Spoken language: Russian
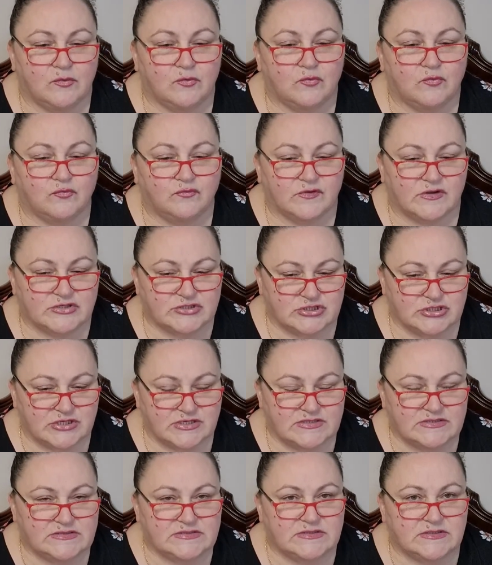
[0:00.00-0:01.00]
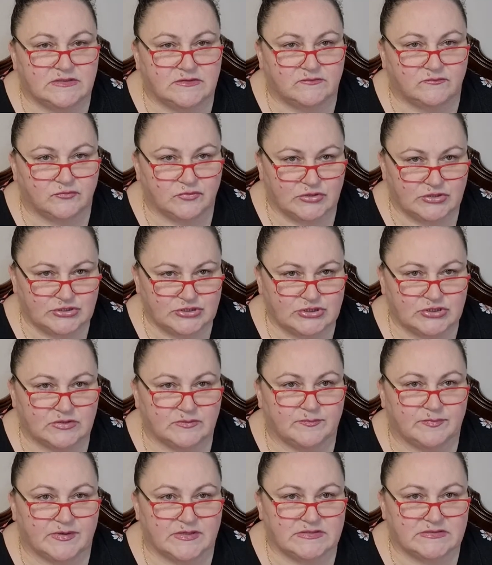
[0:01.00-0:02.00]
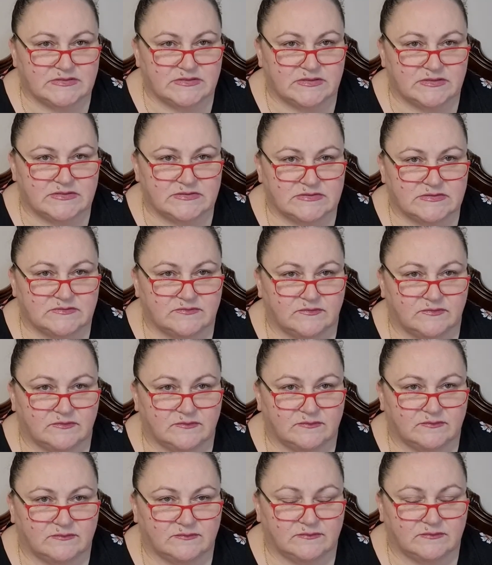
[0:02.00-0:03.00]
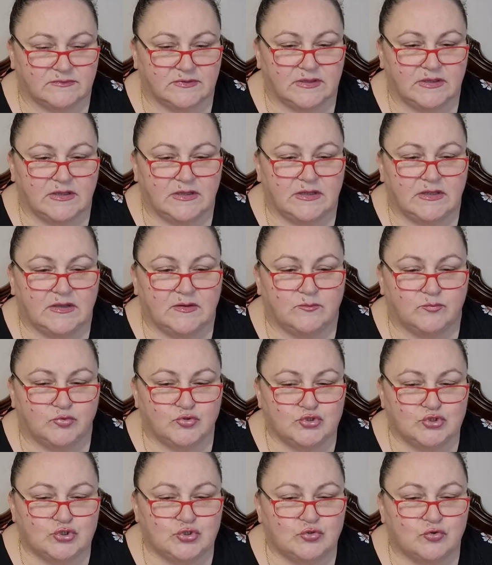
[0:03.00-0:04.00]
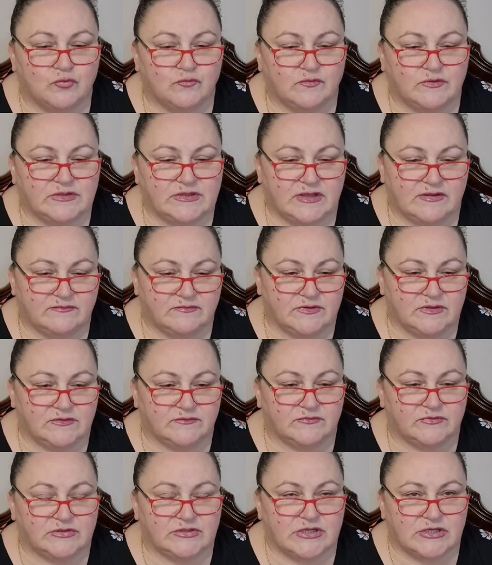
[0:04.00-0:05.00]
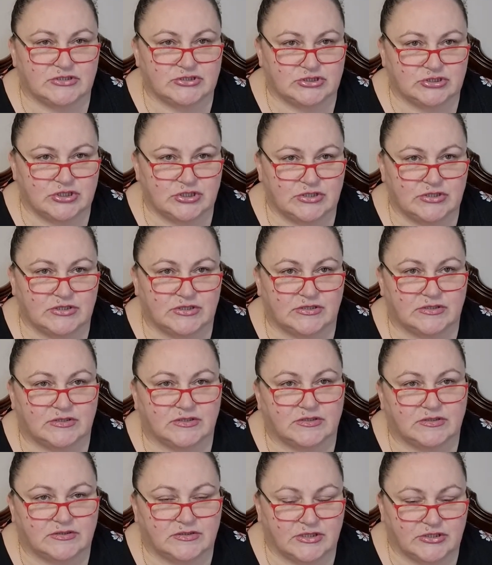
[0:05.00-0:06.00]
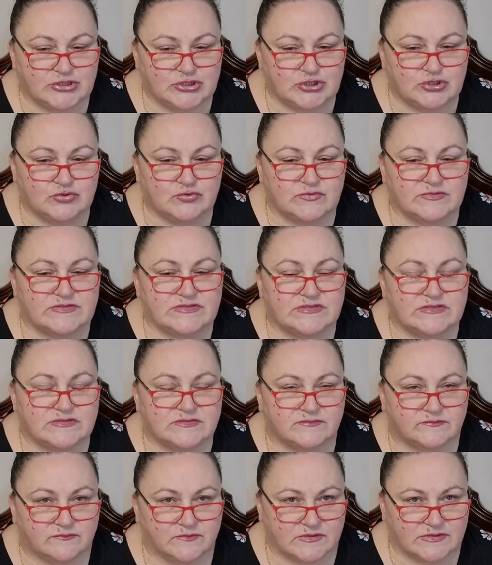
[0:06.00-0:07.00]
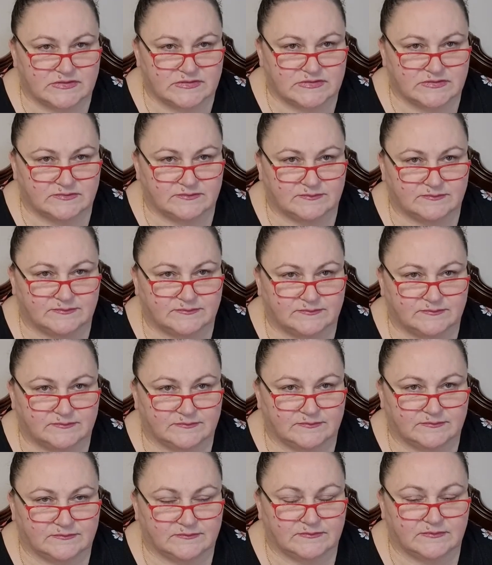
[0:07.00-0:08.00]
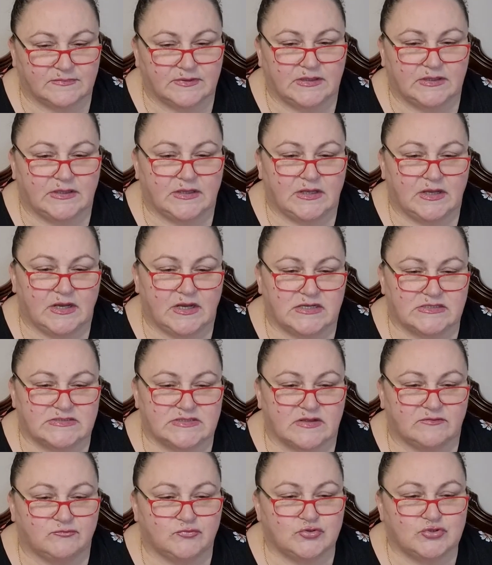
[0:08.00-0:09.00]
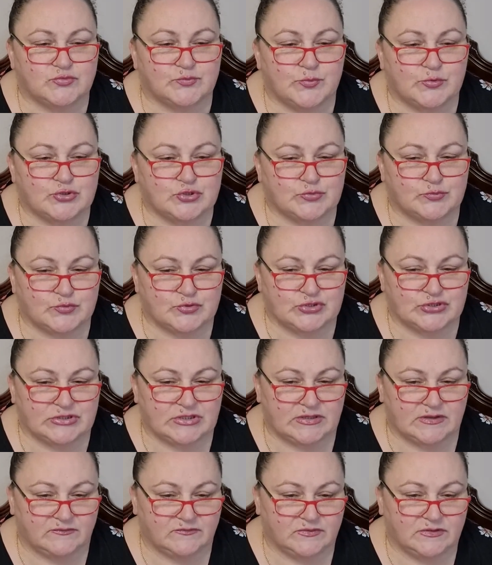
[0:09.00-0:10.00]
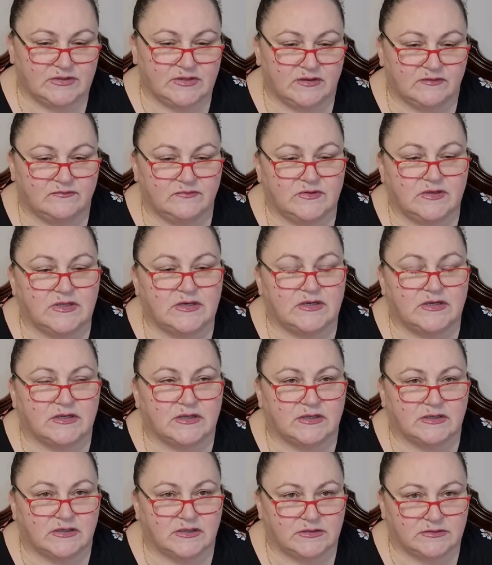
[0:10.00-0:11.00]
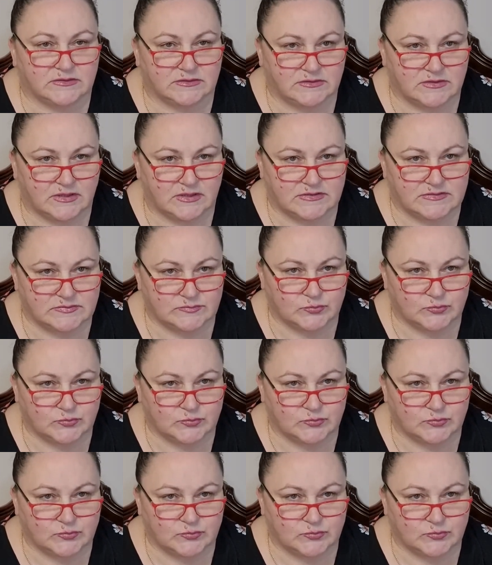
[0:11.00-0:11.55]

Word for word: Уважайте его личное пространство. Пусть новое доверие в отношениях начнется с вас. Основной способ установить доверие – это дать